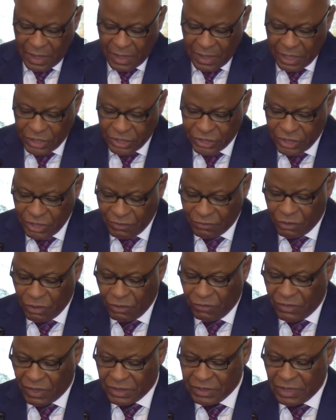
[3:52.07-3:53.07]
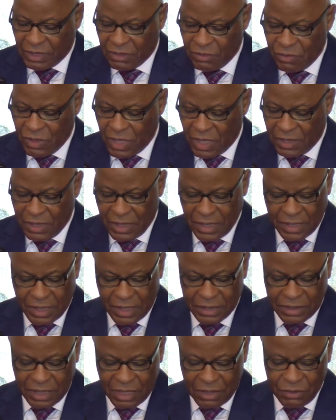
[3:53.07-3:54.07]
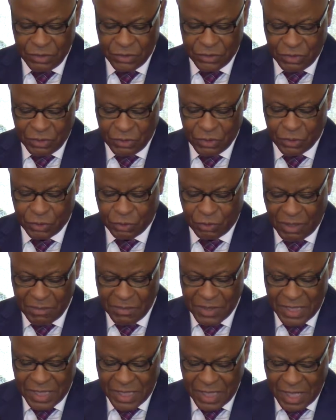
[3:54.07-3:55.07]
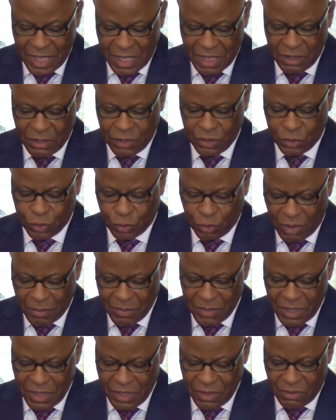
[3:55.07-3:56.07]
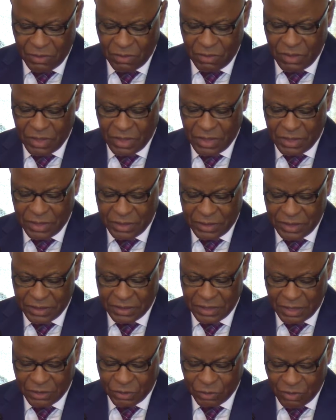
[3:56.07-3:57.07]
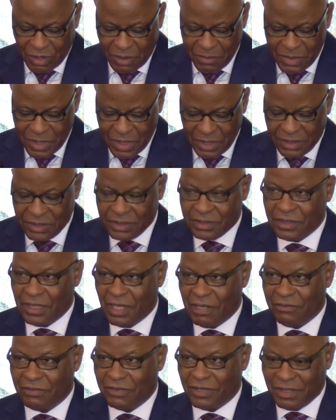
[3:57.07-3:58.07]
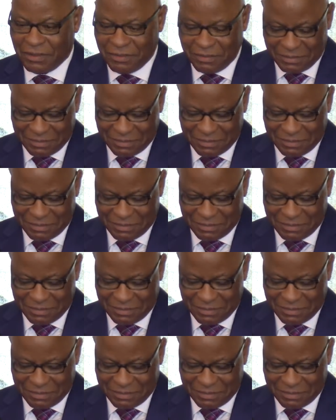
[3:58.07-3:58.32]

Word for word: Les chiffres de vente annuels, quant à eux, sont de 3 milliards 3 603 100 francs.